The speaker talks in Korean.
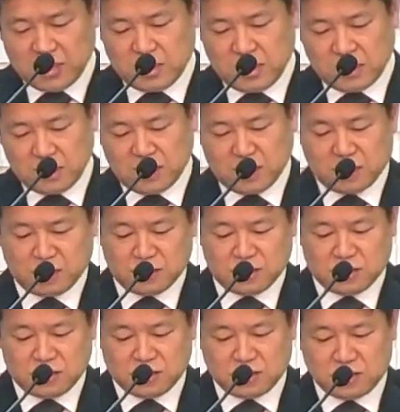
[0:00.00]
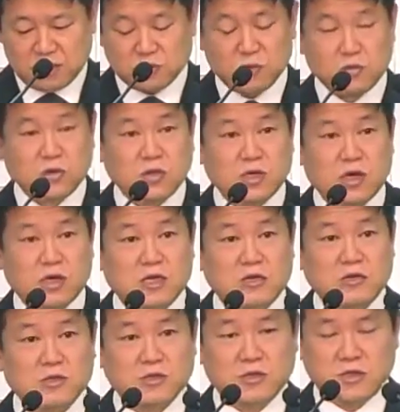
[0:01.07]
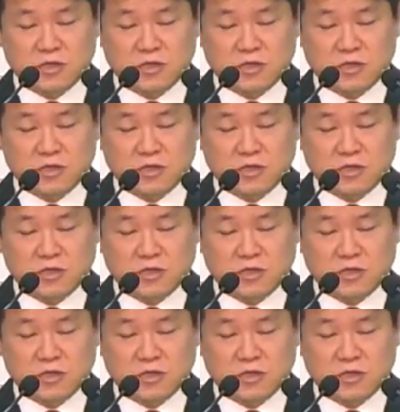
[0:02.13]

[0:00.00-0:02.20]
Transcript: 얘기하는 장소적 관련